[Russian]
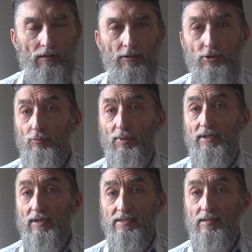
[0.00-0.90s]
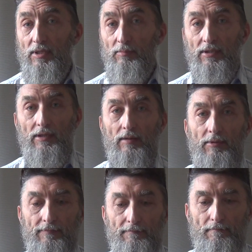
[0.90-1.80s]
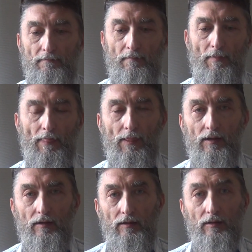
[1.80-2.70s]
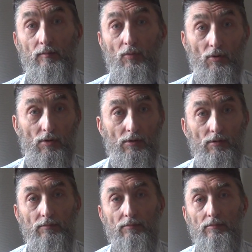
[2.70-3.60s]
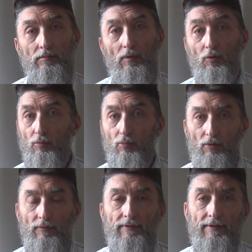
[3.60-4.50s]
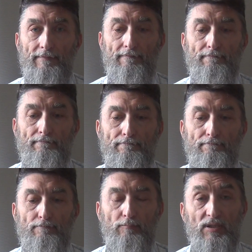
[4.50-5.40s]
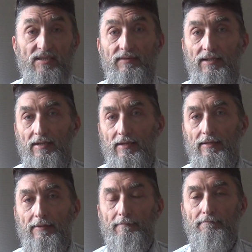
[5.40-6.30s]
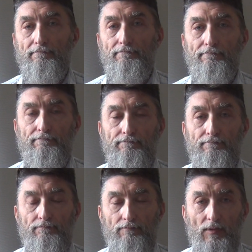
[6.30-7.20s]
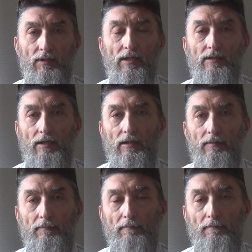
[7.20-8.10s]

Ищут под разными именами. Бог, любовь, просветление ну и так далее.